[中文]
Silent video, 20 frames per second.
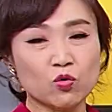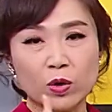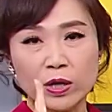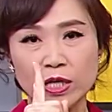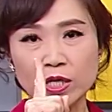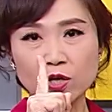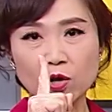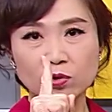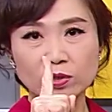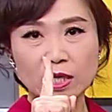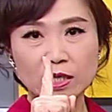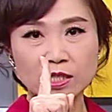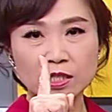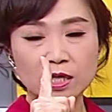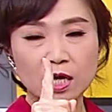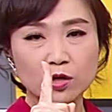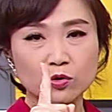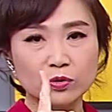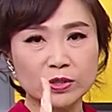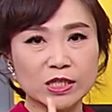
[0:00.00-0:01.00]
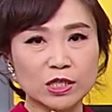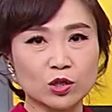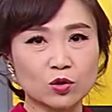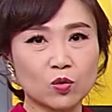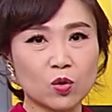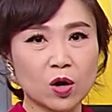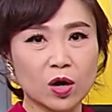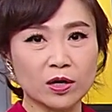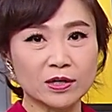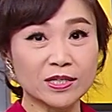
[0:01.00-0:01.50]
果你有的是个股期
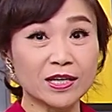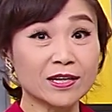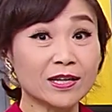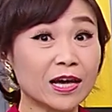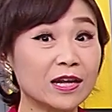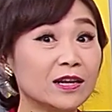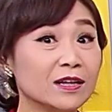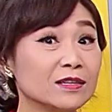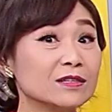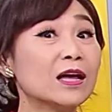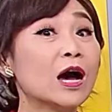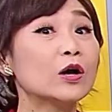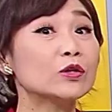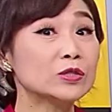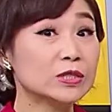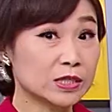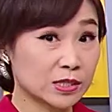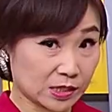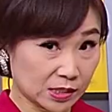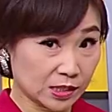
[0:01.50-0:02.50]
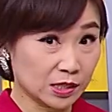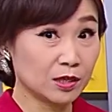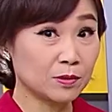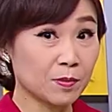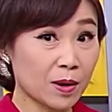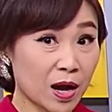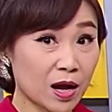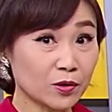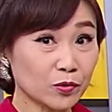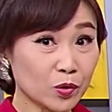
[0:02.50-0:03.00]
货，你也可以领到息
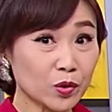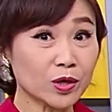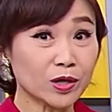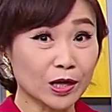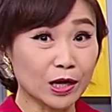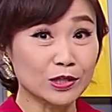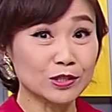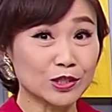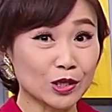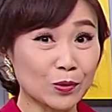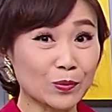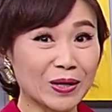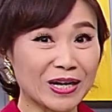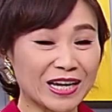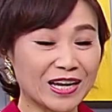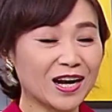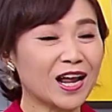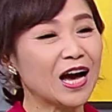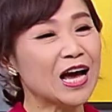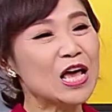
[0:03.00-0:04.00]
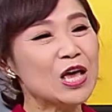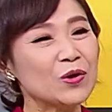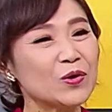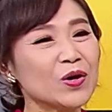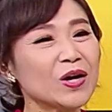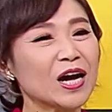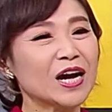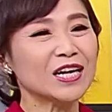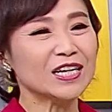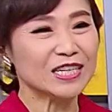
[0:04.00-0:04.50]
吗？玉恒教会您了，玉
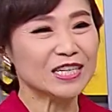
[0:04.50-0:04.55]
恒